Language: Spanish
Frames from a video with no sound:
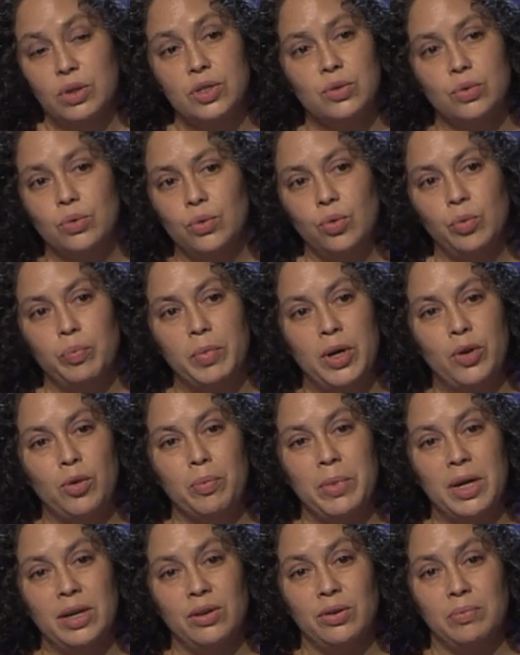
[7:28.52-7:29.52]
un número
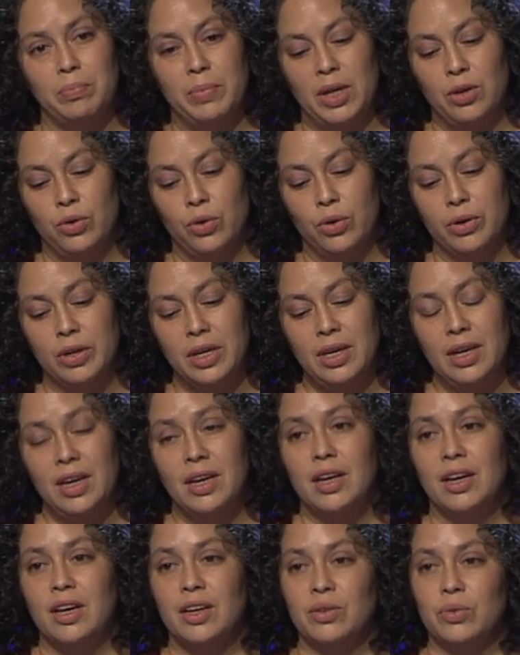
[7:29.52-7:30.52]
menor
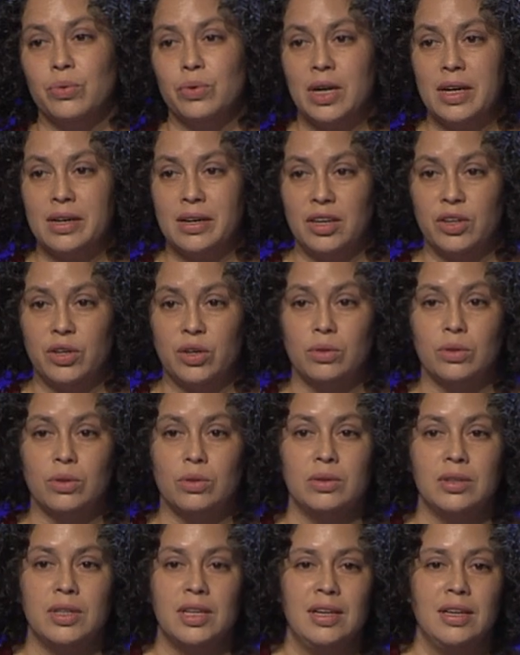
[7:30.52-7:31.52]
en una región
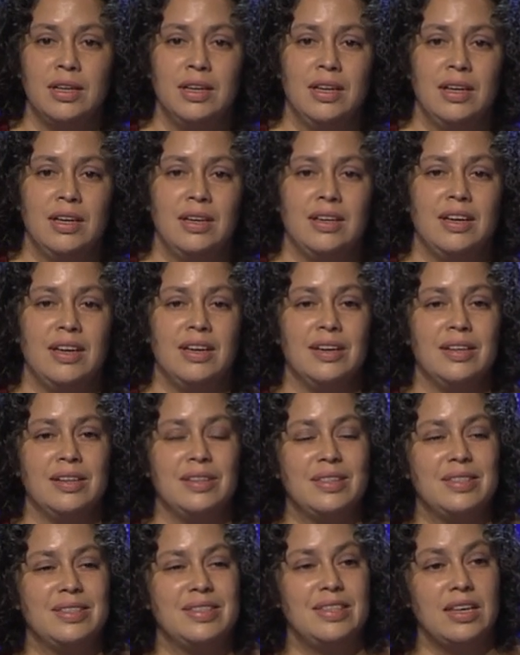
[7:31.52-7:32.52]
donde
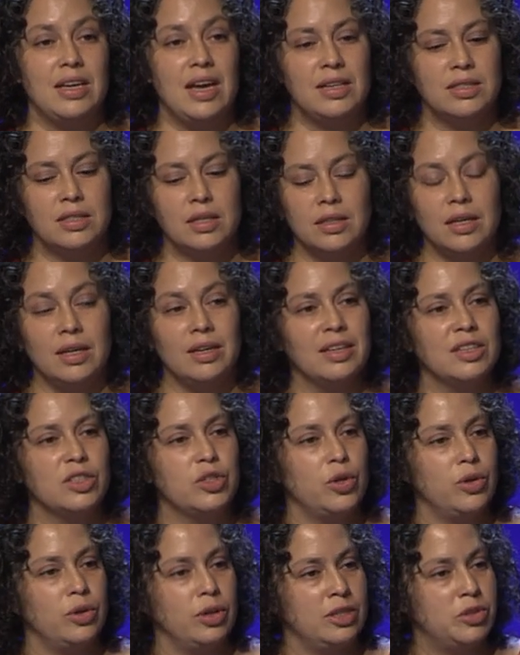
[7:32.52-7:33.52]
eh, se hacen
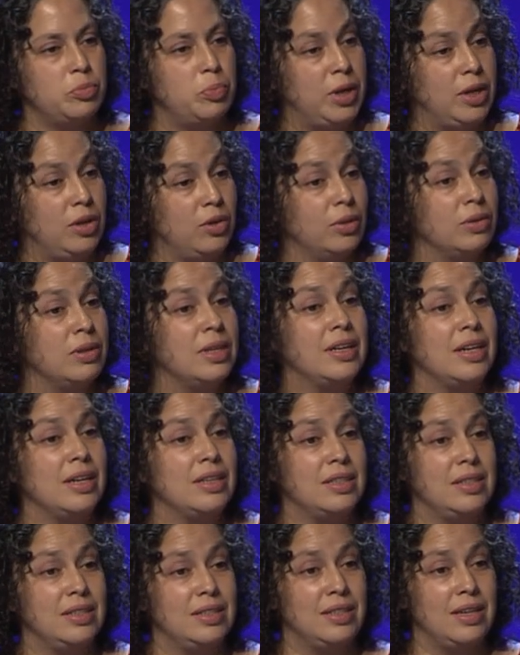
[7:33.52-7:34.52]
elecciones
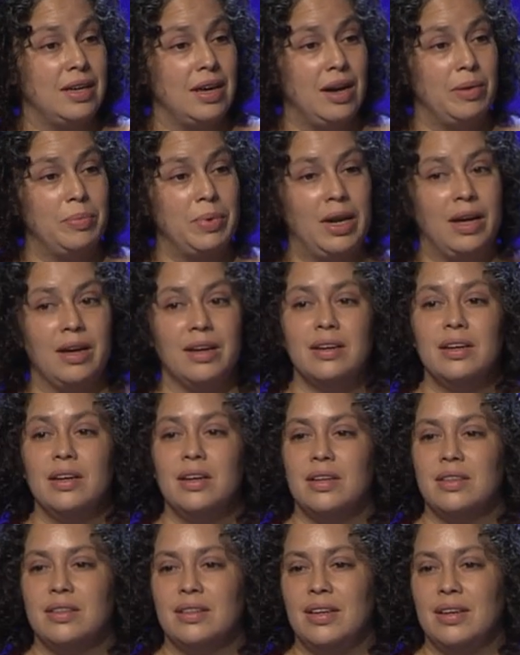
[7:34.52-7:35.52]
periódicas y se habla
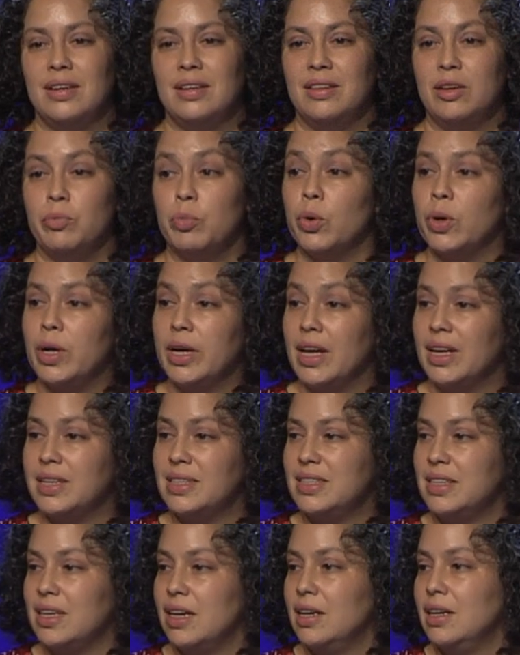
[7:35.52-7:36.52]
de
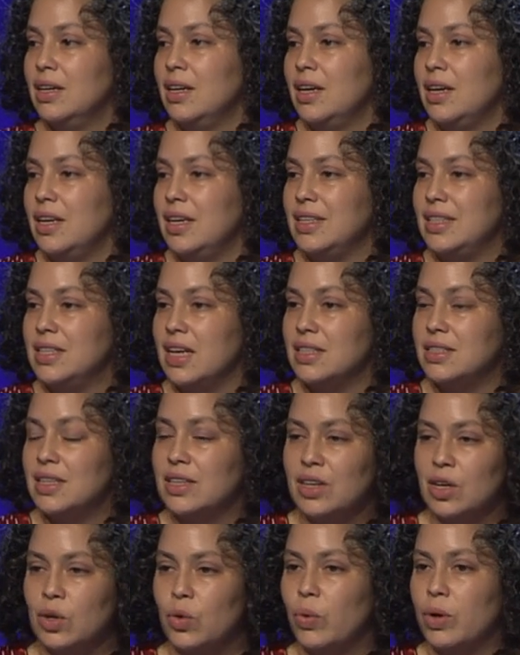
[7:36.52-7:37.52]
democracia y se
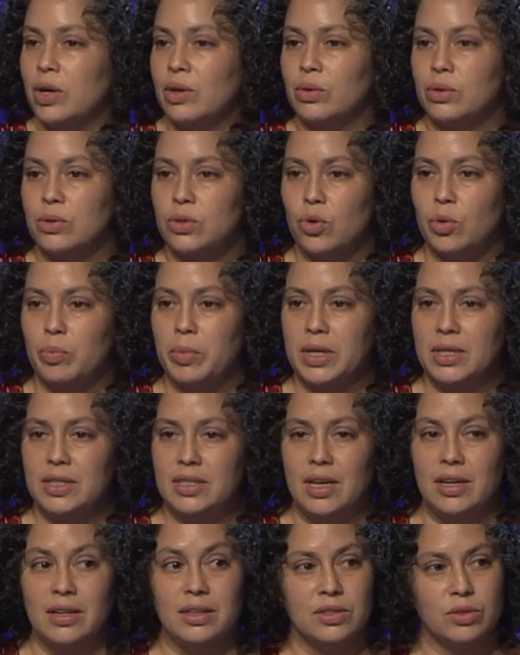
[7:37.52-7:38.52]
hacen acuerdos
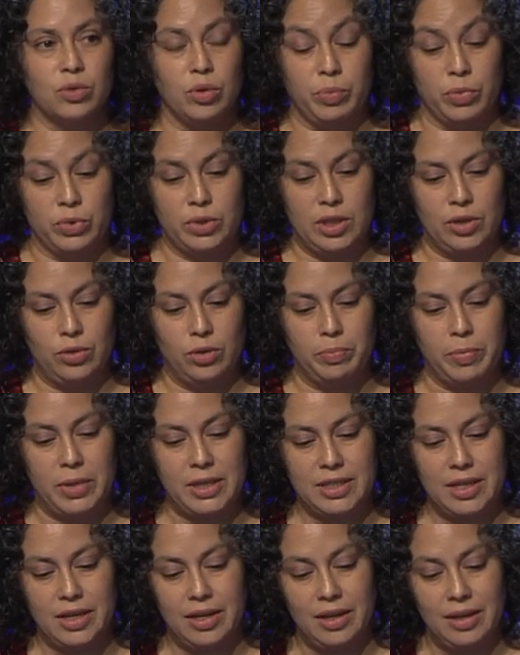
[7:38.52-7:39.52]
comerciales como si no
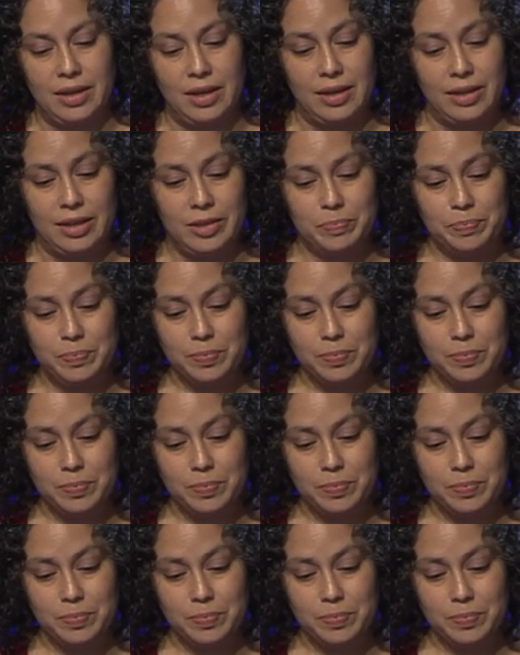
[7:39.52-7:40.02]
pasara nada.